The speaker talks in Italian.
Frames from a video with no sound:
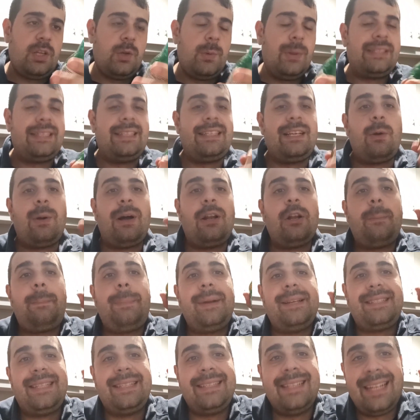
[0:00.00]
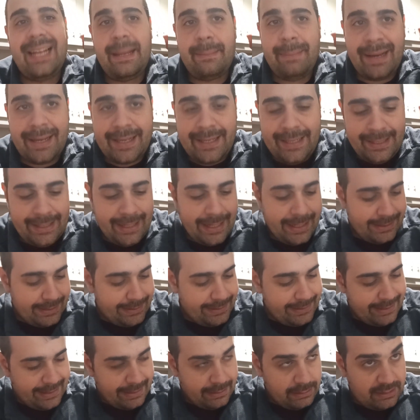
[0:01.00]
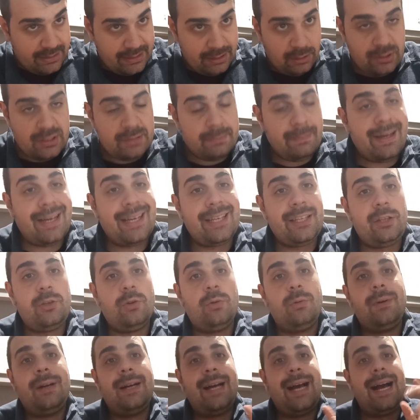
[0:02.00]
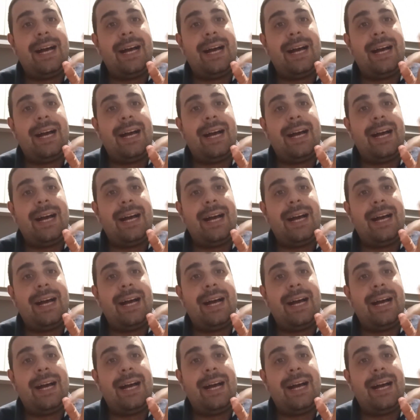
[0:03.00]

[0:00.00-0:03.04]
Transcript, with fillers: questa di qua l'ho presa in delle macchinette, se non sbaglio,